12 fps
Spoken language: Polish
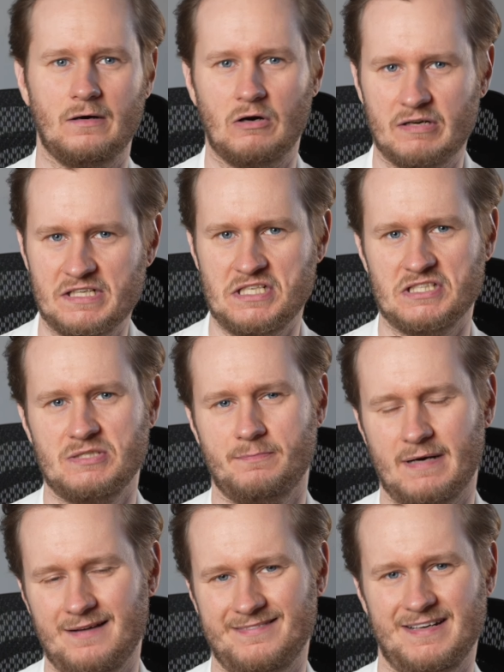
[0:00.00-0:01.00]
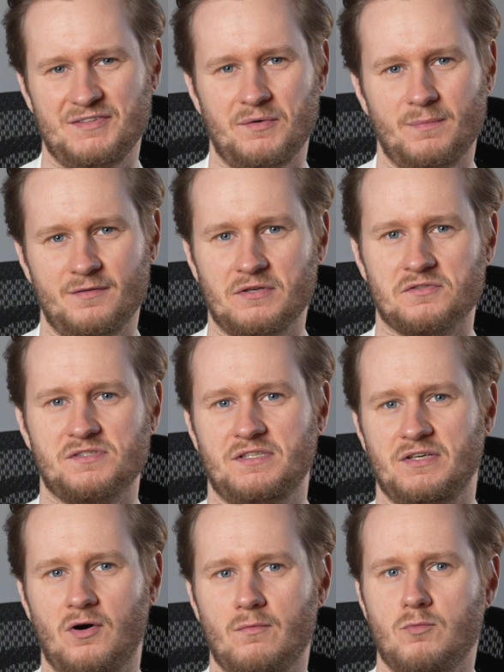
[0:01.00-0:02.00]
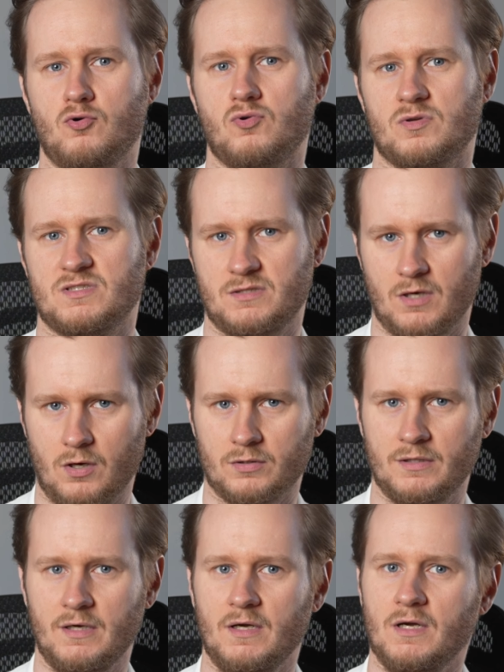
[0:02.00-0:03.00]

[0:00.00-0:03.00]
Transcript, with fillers: określać prawa i obowiązki obu stron,